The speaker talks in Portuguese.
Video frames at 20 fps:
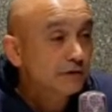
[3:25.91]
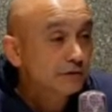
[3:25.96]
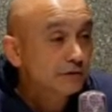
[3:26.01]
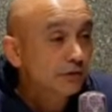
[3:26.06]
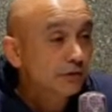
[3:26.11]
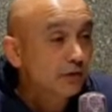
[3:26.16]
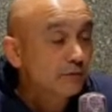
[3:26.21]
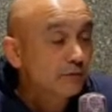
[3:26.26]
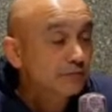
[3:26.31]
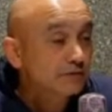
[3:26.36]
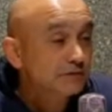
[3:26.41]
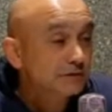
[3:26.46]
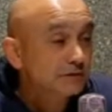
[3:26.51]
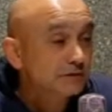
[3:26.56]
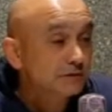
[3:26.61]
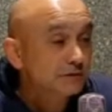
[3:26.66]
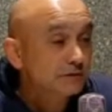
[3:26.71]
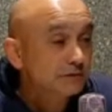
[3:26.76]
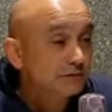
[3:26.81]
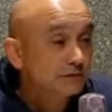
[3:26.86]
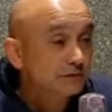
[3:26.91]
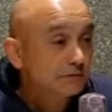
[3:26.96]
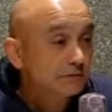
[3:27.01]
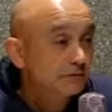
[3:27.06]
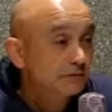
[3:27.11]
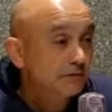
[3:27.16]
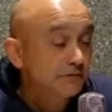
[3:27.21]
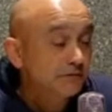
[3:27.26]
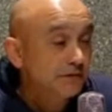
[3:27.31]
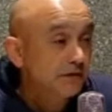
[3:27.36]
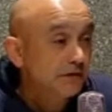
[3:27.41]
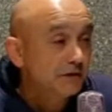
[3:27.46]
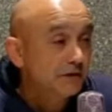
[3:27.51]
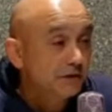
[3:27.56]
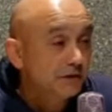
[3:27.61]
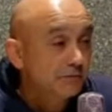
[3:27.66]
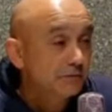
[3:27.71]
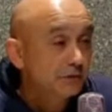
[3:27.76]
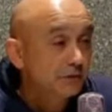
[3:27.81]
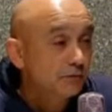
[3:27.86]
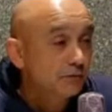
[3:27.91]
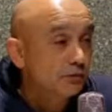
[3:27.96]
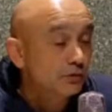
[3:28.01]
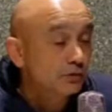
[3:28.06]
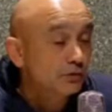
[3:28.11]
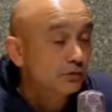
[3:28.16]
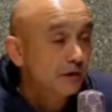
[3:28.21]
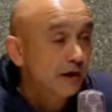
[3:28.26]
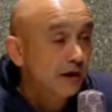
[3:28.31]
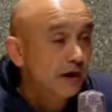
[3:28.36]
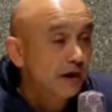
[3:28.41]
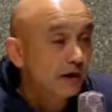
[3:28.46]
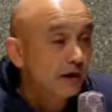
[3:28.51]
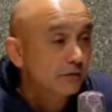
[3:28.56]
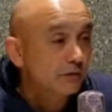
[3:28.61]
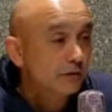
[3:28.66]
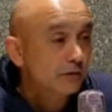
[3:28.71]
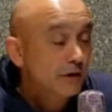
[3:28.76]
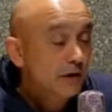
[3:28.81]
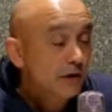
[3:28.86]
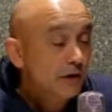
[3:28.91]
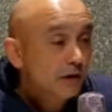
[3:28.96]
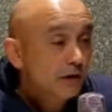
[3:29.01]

Ângelo Lopes, que, enfim, que abdicou do cargo